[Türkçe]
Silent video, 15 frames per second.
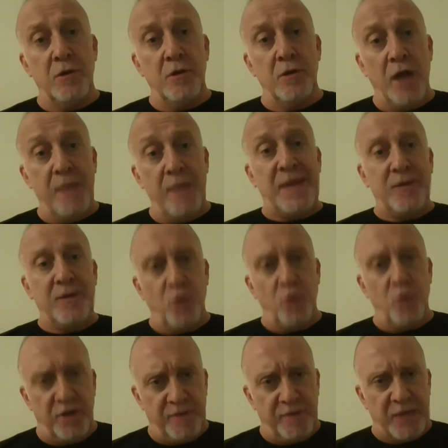hemen
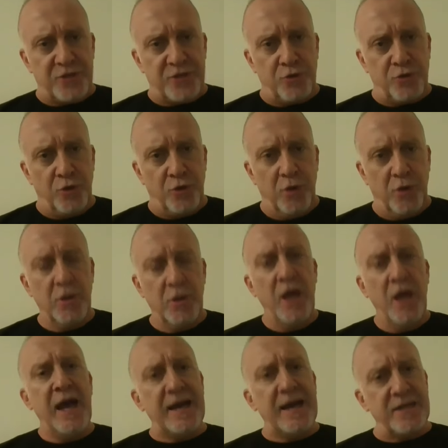göreve başlıyor
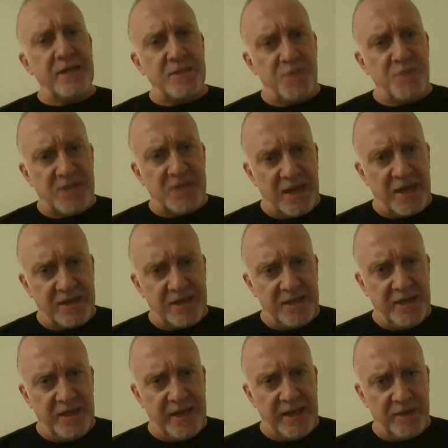herkesi bir
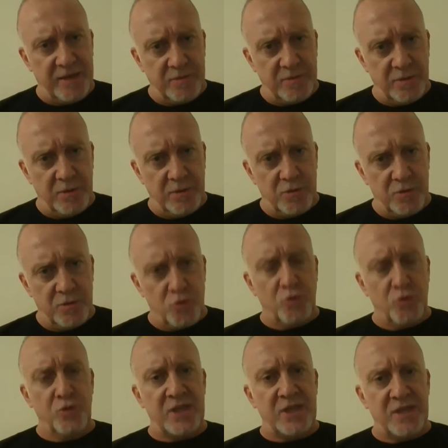sakinliğe, e,
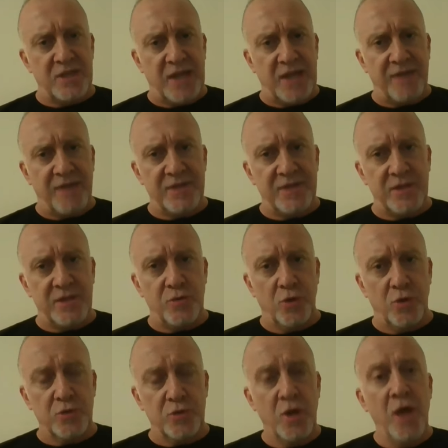sükunete davet ediyor
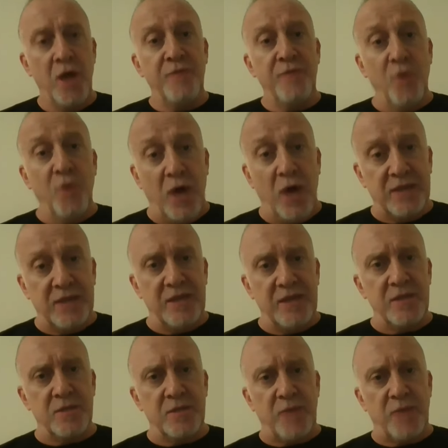ve o andan
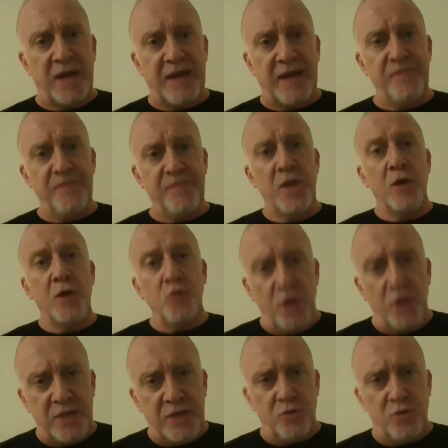itibaren
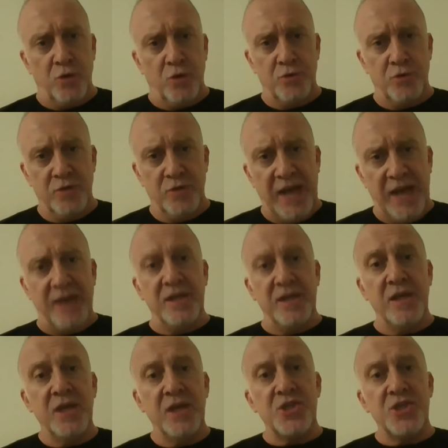yönetiyor. Yani
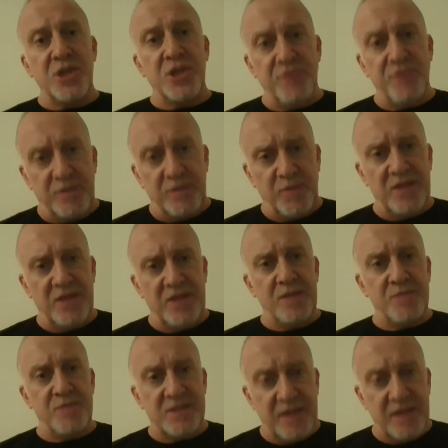çevirim
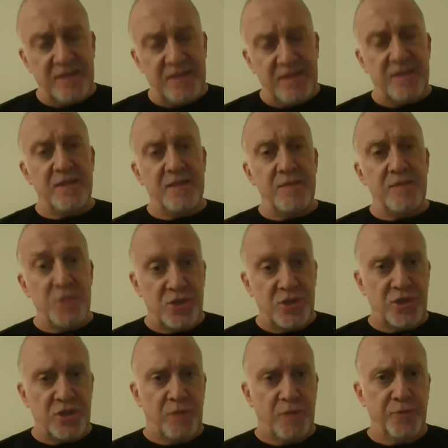dediğimiz, net dediğimiz
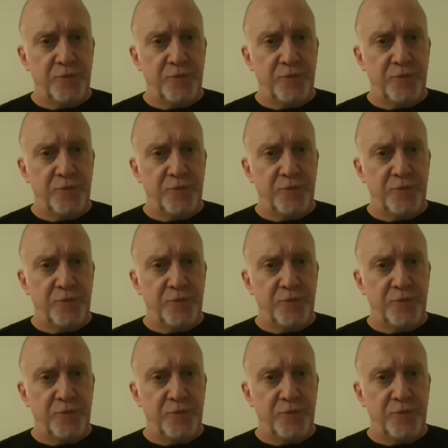işi